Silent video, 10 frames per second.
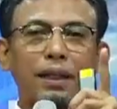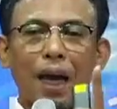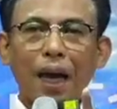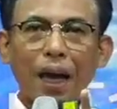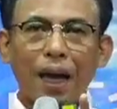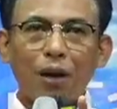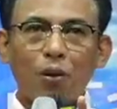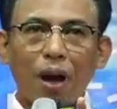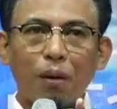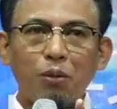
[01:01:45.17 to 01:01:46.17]
จะให้
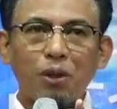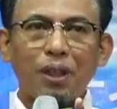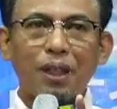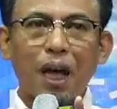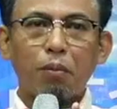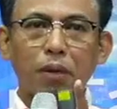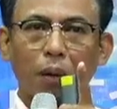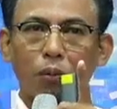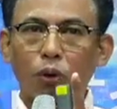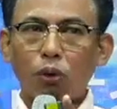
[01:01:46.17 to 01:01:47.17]
ความยุติธรรม
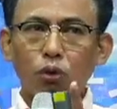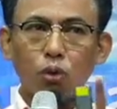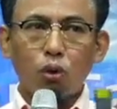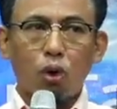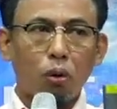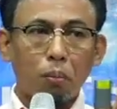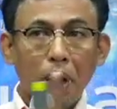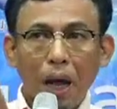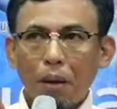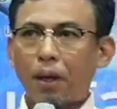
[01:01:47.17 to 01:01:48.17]
กับคนทุกคนไม่
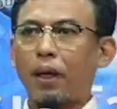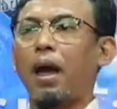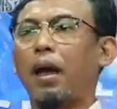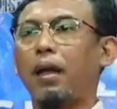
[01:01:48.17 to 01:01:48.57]
ได้เหมือนกัน